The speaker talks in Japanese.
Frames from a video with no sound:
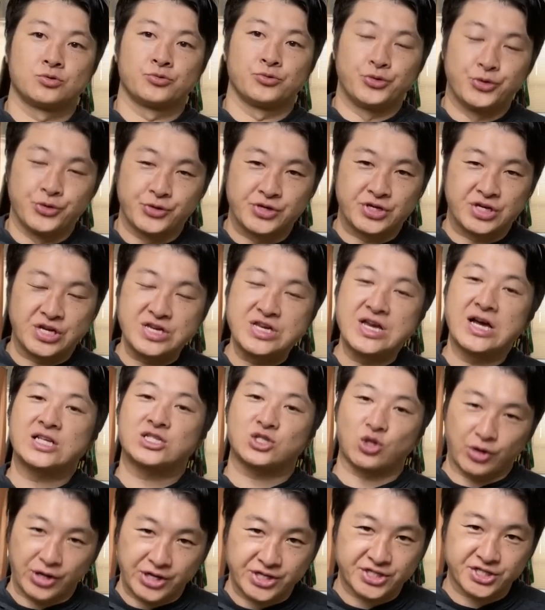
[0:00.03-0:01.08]
腹筋や
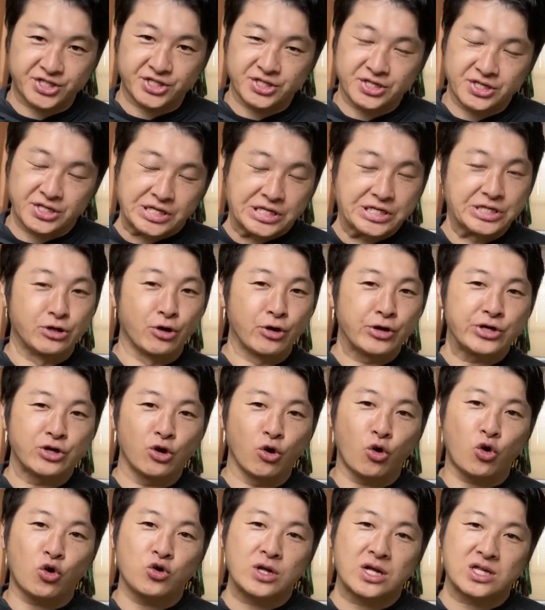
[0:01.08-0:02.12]
ストレッチ、いろい
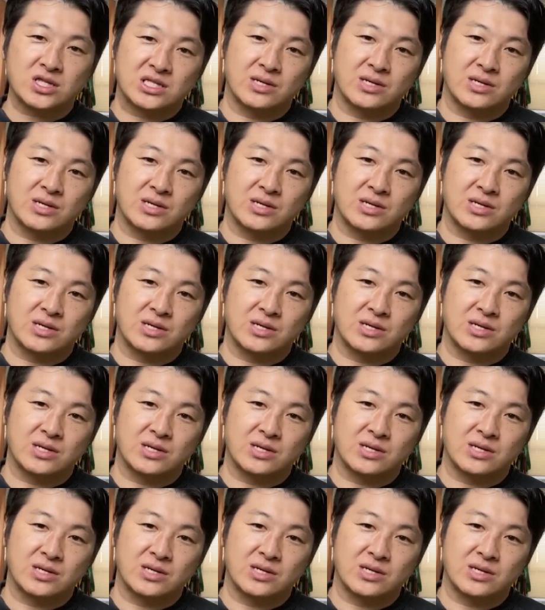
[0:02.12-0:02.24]
ろ行っ